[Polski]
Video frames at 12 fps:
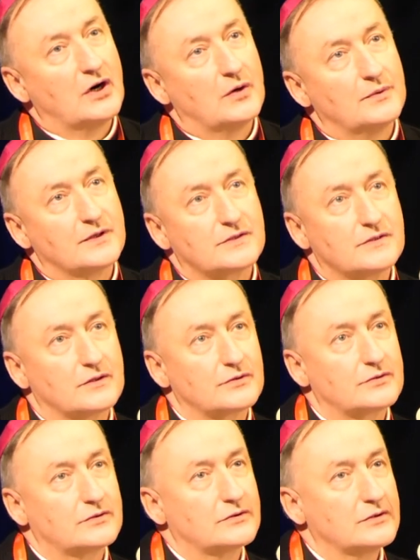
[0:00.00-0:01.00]

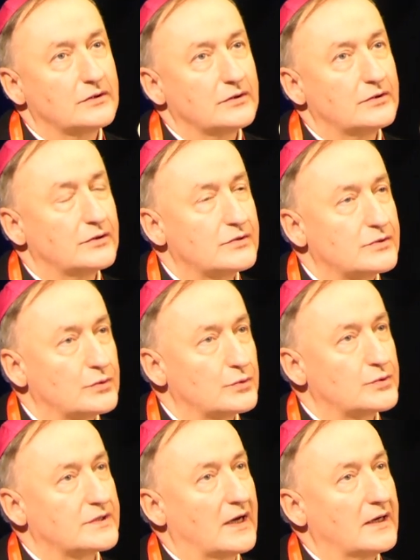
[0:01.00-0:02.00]
obecność
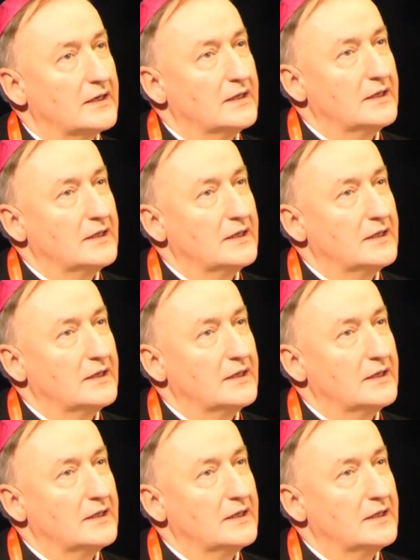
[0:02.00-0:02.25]
Chrystusa